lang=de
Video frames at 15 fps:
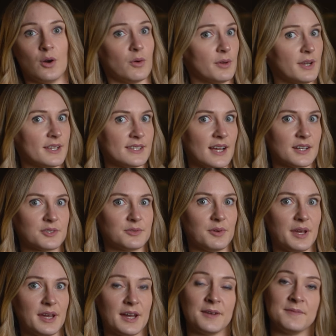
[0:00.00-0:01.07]
Oder sagst du
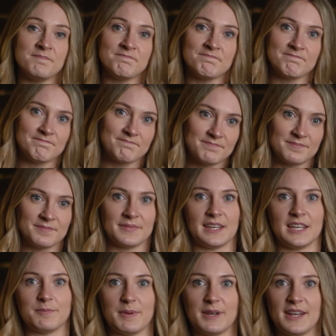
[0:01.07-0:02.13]
eher, hm,
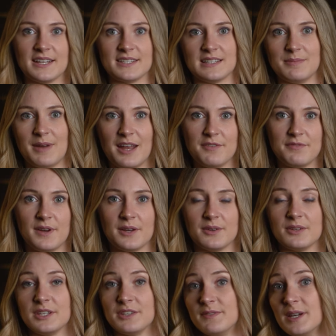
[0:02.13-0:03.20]
ich bin erst am
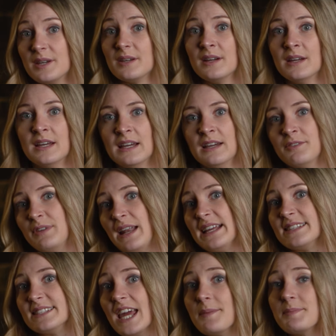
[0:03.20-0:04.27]
Anfang, ich will
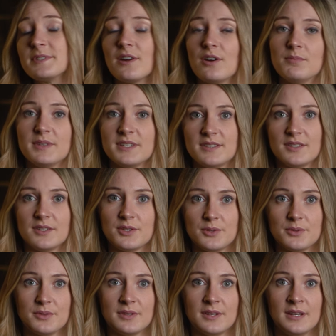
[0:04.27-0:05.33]
vielleicht selbst auch ein bisschen
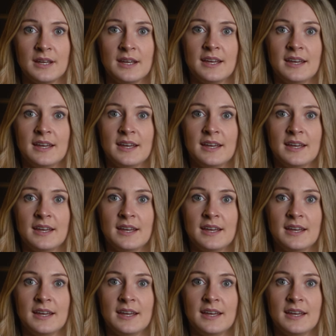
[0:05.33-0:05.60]
tunen,